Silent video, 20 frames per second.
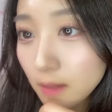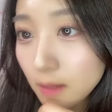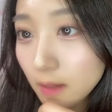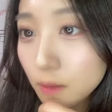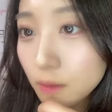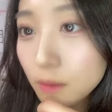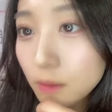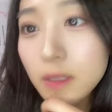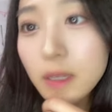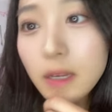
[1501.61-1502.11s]

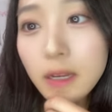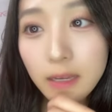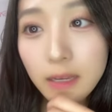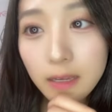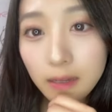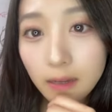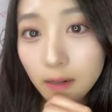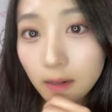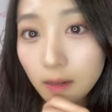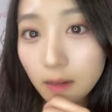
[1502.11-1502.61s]
じゃあ
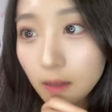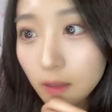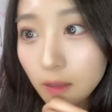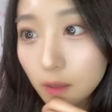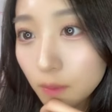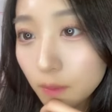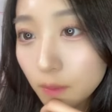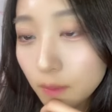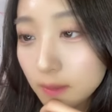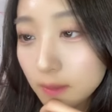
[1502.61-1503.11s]
13位から
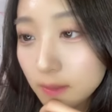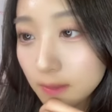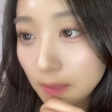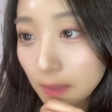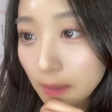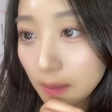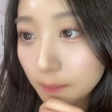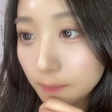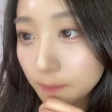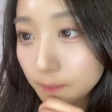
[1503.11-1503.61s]
読みます
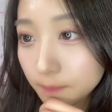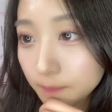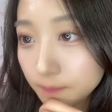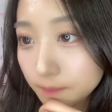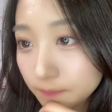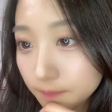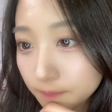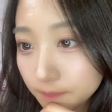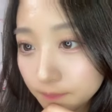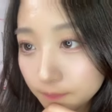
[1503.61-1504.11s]
ね
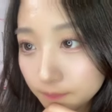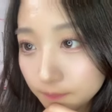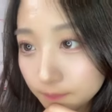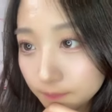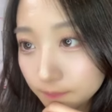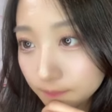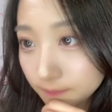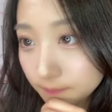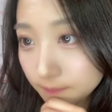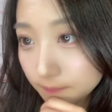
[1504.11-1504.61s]

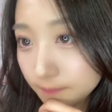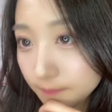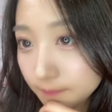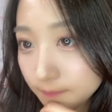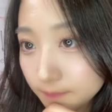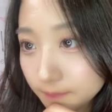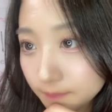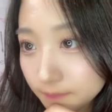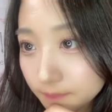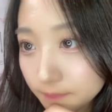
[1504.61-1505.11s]
う
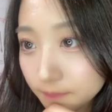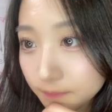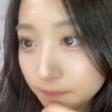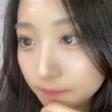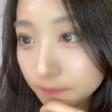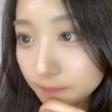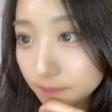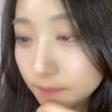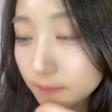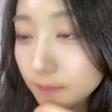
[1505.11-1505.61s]
ん
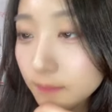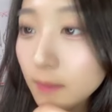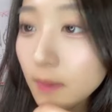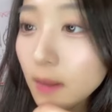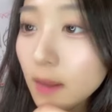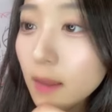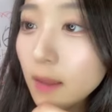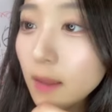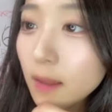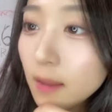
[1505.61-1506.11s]

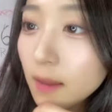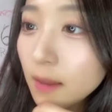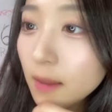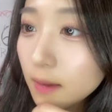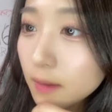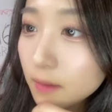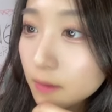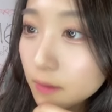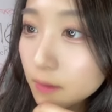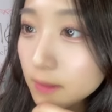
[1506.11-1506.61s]

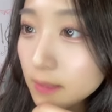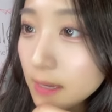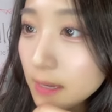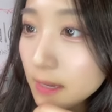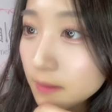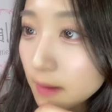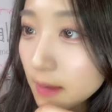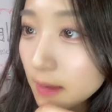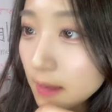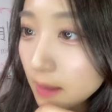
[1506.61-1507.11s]

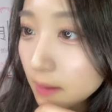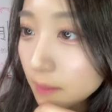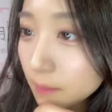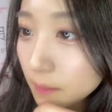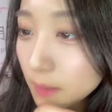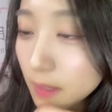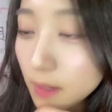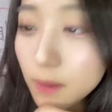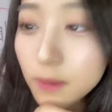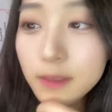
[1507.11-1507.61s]
13位は
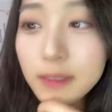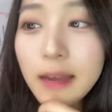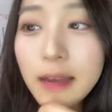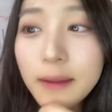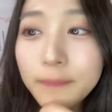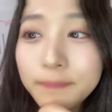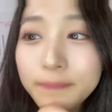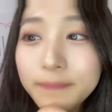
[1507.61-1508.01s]
みおさ